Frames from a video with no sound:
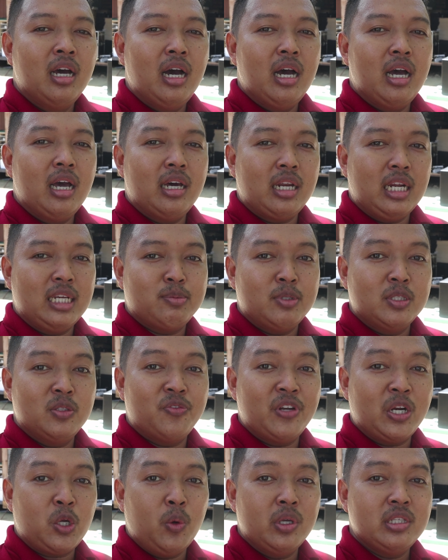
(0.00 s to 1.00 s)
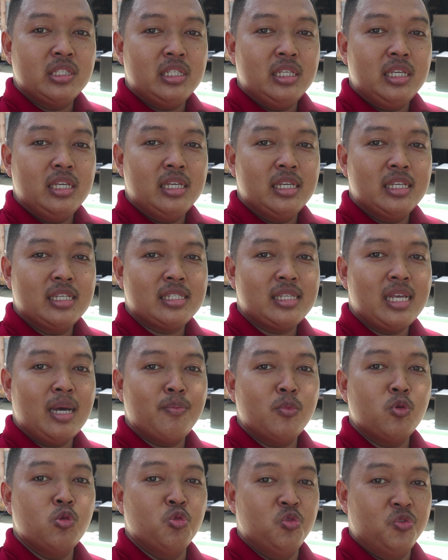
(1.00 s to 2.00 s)
uh, respon frekuensi
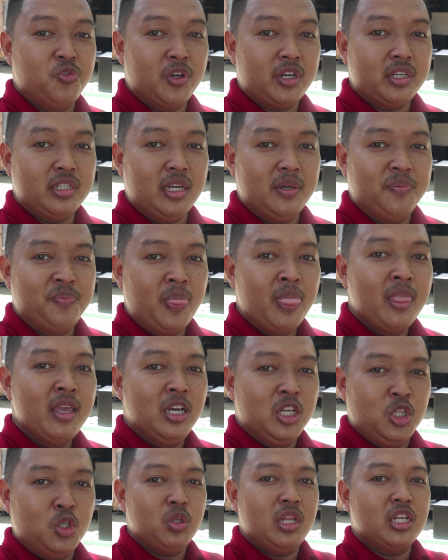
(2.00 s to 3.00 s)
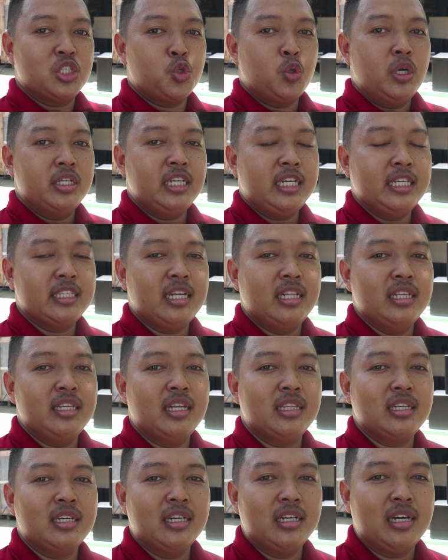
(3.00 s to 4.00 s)
subwoofernya. Yuk langsung aja kita
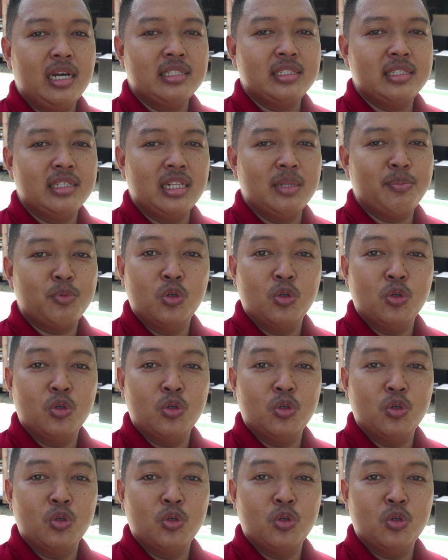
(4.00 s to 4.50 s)
lihat ke hasil